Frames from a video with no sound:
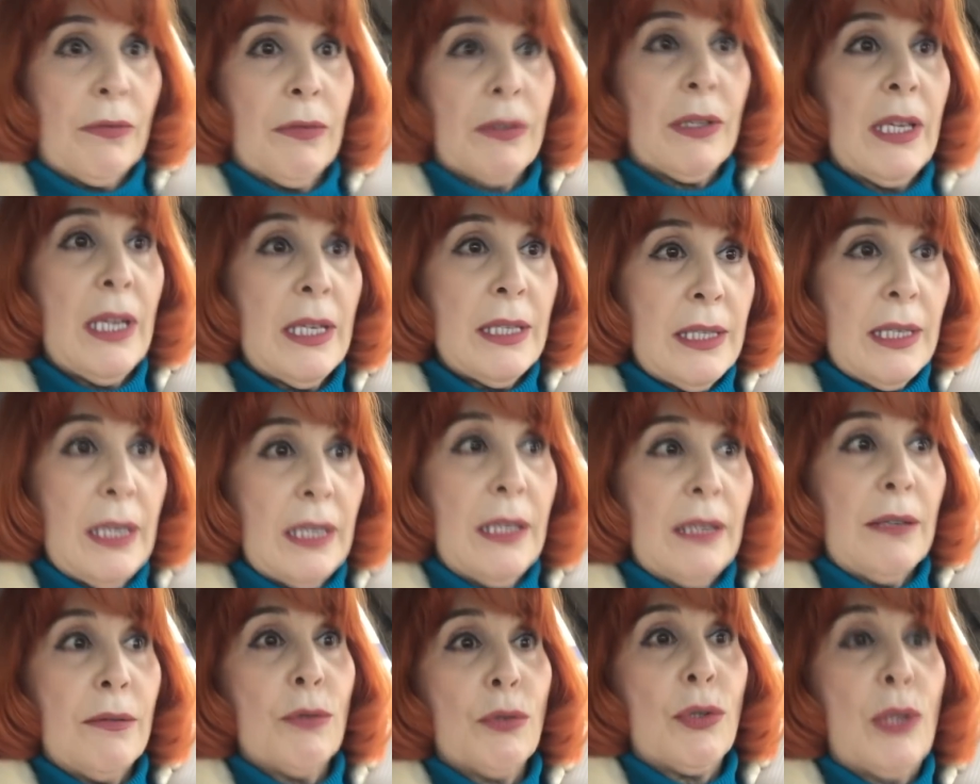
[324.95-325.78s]
В классе
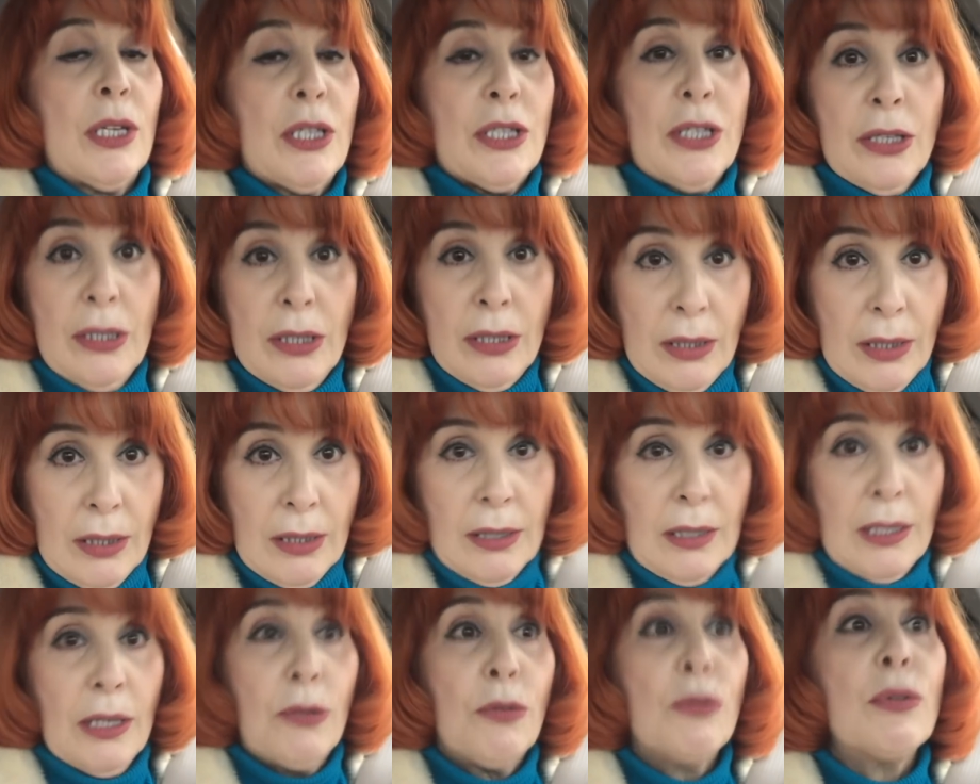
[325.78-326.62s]
они его даже не
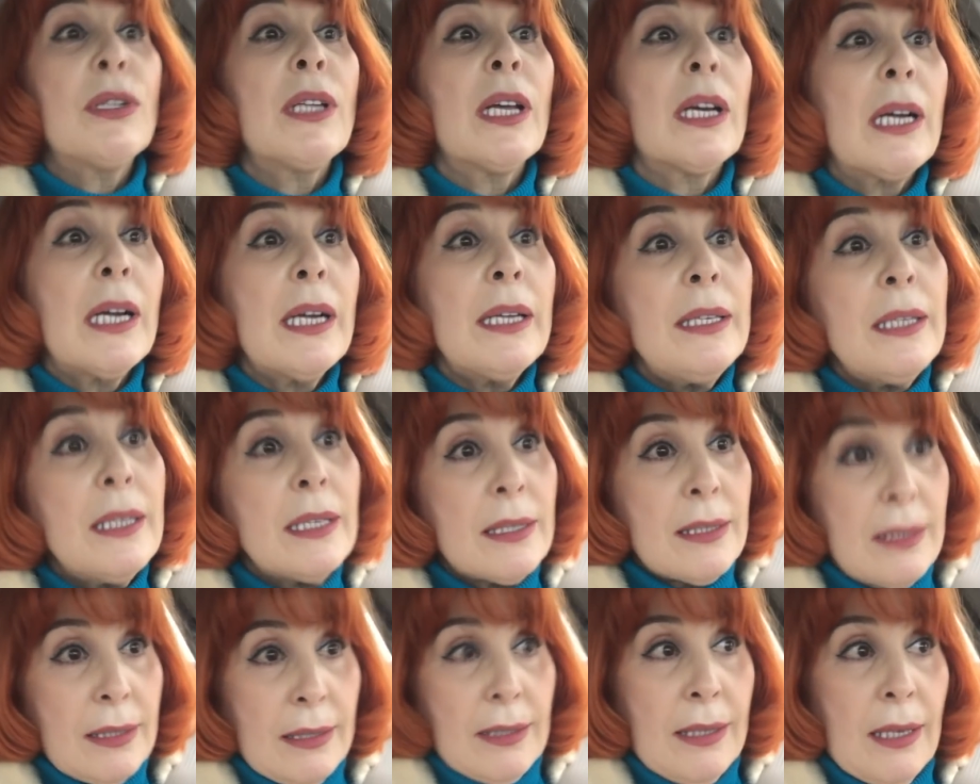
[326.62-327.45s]
достают.
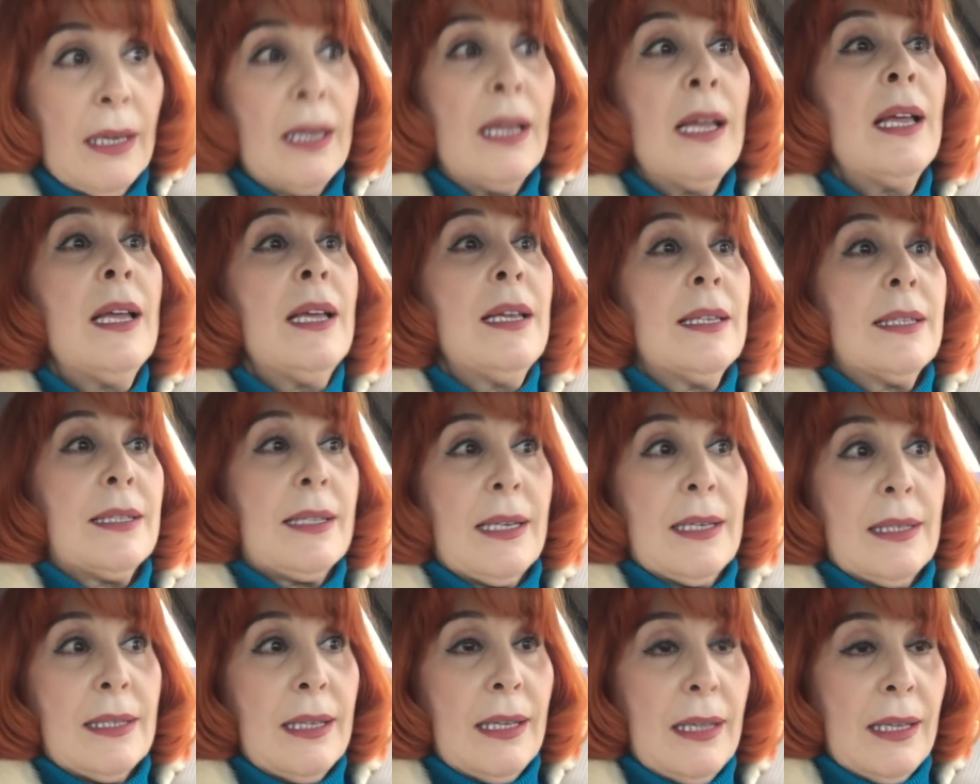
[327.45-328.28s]
Наконец-то,
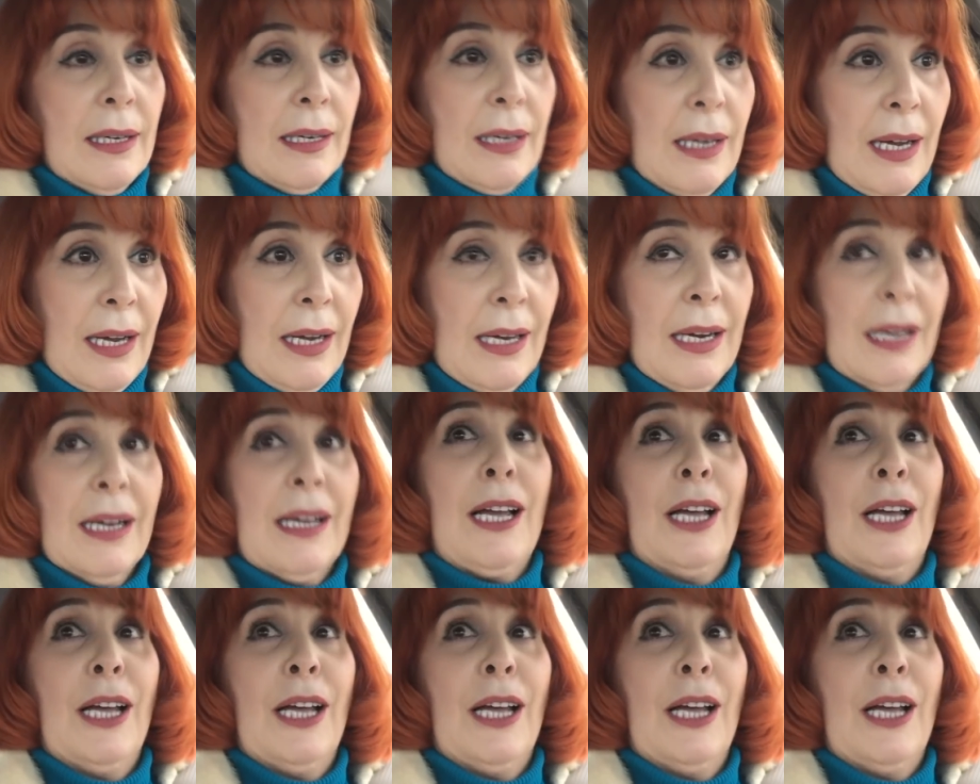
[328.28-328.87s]
сказала Галя,